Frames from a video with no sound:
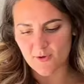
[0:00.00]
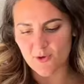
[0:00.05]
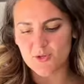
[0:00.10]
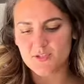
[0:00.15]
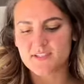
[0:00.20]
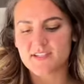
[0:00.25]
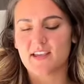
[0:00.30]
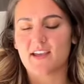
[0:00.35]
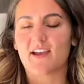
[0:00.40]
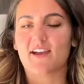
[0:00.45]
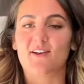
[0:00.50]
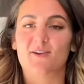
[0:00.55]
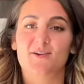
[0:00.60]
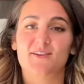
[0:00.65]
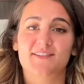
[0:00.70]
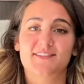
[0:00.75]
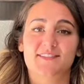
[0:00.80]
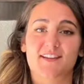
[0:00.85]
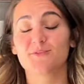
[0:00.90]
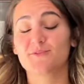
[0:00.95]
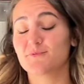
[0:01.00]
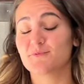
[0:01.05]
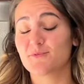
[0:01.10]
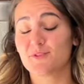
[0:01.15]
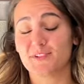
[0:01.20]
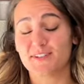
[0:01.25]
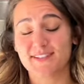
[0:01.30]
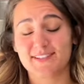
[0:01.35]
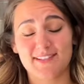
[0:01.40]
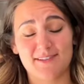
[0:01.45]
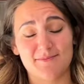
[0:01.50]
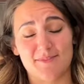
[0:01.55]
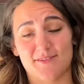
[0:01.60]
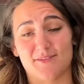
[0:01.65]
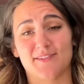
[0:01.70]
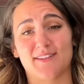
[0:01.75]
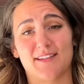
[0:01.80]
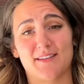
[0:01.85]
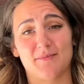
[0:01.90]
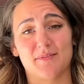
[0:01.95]
Ok, alors ça, vous me connaissez maintenant
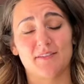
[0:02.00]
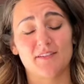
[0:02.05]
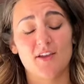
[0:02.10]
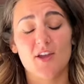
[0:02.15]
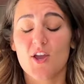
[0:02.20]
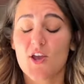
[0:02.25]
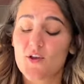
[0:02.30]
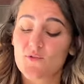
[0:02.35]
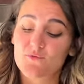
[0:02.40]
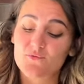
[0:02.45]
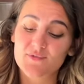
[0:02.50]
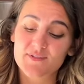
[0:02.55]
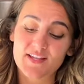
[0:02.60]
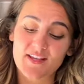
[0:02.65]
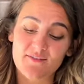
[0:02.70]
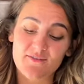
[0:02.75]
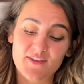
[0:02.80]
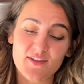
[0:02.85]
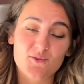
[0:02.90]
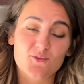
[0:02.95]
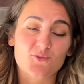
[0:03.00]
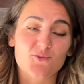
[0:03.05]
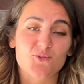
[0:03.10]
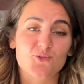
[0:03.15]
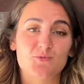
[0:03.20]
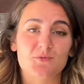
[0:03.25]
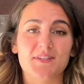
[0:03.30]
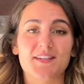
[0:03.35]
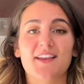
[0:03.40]
très bien. Vous savez que je suis